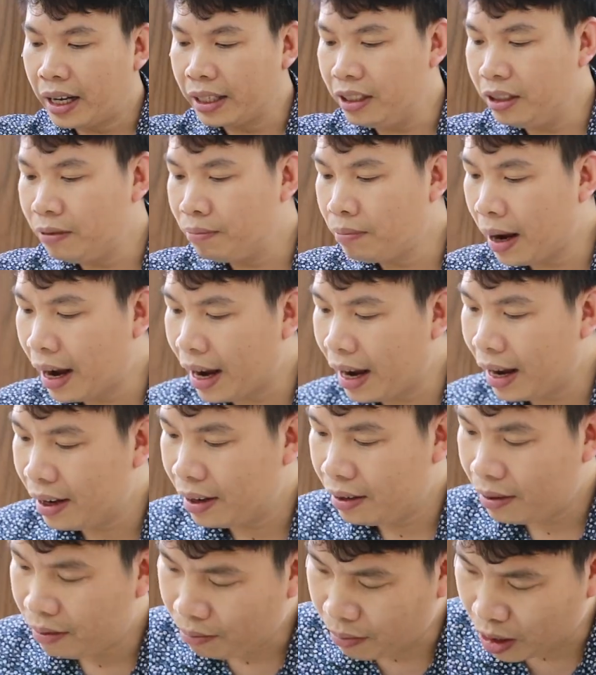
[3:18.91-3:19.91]
Cách thứ
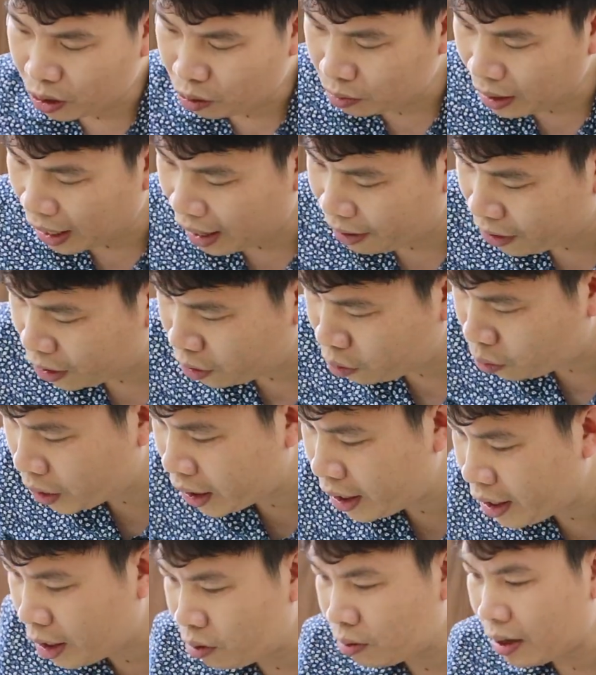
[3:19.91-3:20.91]
ba mà chúng ta phải chú
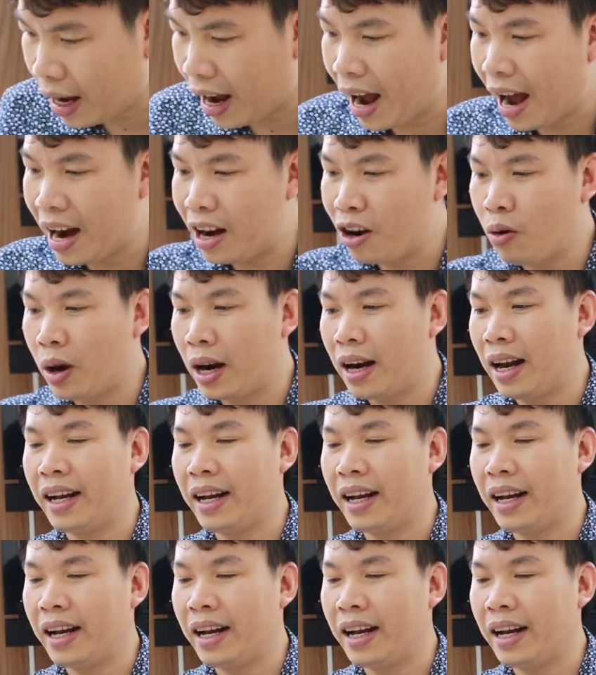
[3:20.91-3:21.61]
ý là chúng ta ăn đồ ăn